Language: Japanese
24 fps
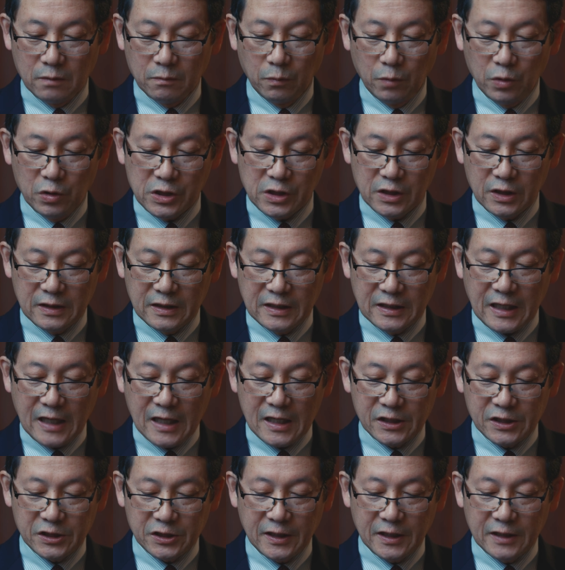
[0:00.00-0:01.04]
もし理
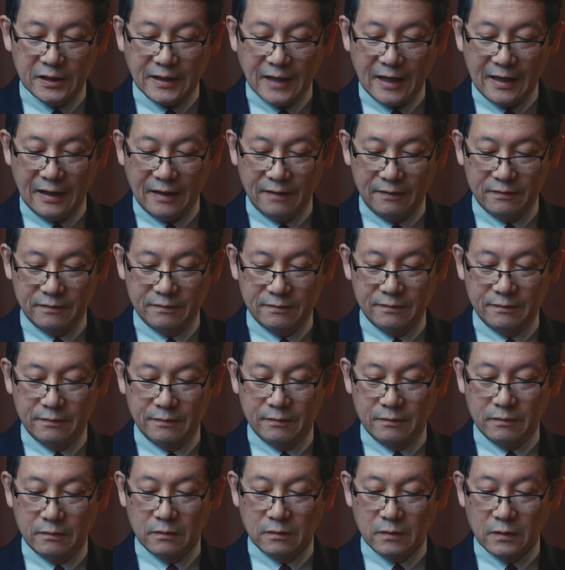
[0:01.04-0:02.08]
解していたら
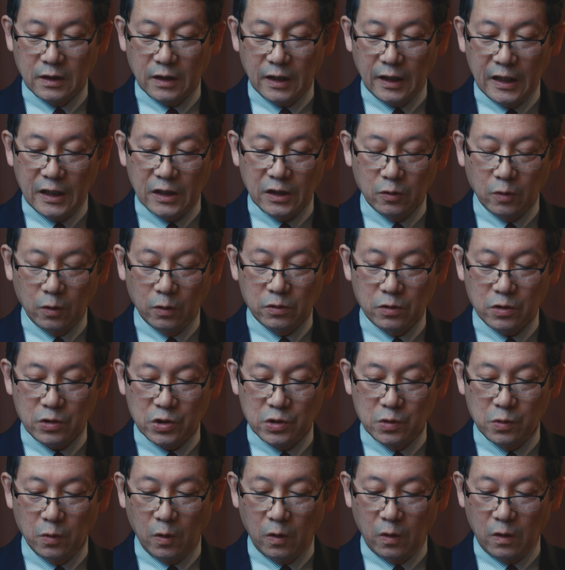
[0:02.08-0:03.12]
栄光の
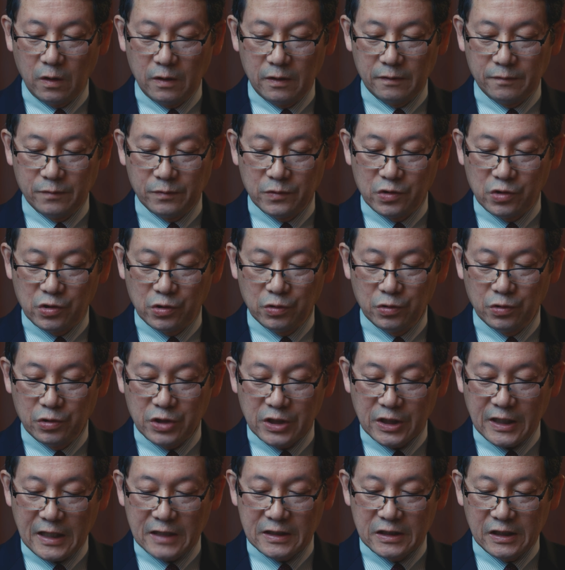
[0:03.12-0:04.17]
主を十
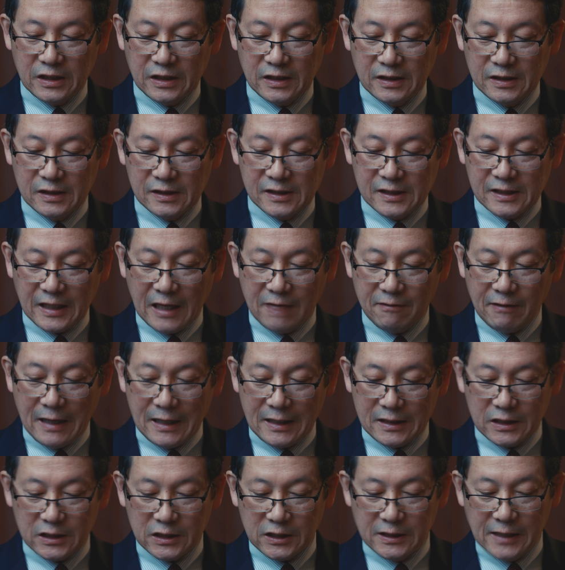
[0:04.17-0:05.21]
字架につけ
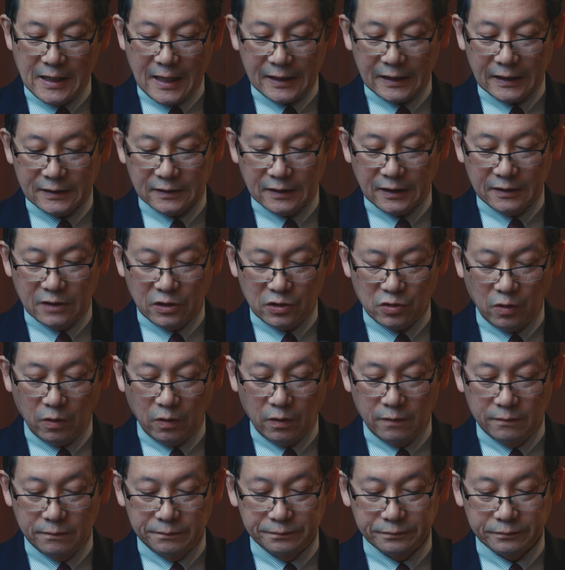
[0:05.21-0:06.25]
はしなかったで
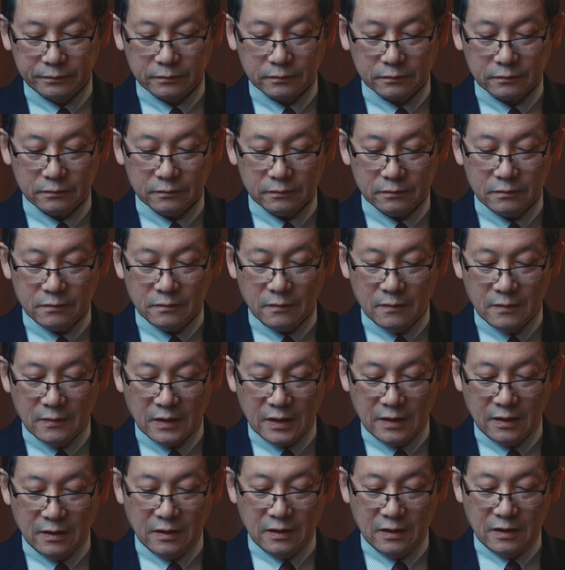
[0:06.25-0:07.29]
しょ
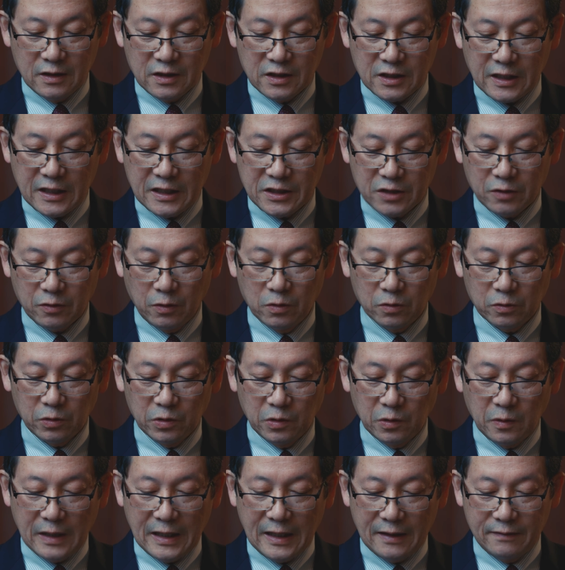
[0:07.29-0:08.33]
う。しかしこの
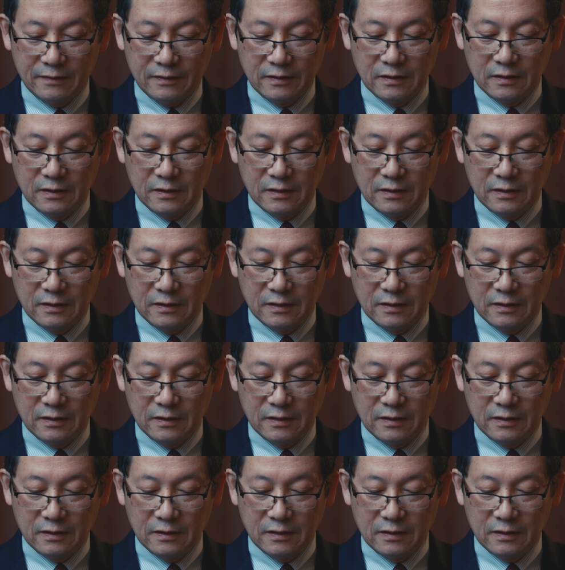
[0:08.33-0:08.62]
ことは